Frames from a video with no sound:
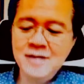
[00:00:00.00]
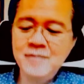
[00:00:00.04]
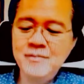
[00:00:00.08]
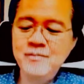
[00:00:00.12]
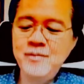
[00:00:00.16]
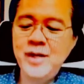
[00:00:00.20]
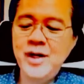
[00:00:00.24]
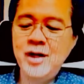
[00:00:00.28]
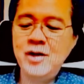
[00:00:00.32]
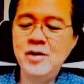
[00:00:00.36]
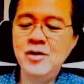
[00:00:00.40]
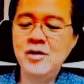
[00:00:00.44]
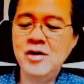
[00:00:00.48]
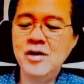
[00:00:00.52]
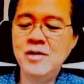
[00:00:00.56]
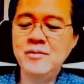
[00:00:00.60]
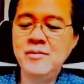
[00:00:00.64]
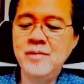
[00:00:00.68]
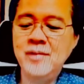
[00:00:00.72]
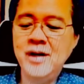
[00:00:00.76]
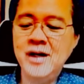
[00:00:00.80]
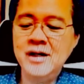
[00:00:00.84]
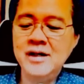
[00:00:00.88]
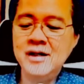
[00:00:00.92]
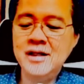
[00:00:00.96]
Meron ka
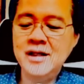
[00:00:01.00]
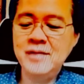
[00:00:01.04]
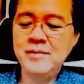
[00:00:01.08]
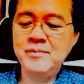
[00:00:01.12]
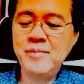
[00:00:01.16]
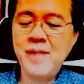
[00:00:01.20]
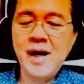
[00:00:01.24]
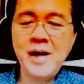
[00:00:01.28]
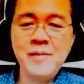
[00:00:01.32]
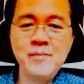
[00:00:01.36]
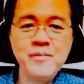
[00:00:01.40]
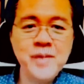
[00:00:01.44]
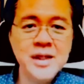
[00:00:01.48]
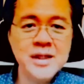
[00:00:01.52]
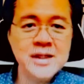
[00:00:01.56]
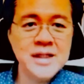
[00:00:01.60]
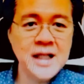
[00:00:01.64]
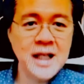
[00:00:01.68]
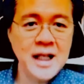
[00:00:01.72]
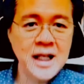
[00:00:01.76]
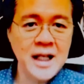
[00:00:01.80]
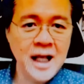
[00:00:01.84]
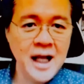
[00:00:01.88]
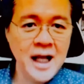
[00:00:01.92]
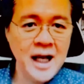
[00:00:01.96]
bang
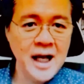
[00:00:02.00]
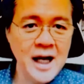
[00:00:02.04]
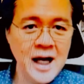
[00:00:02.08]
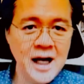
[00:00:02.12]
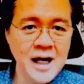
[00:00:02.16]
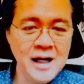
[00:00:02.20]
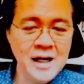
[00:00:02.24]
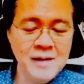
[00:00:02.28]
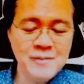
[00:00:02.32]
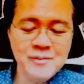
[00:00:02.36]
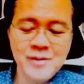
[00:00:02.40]
ipapadala?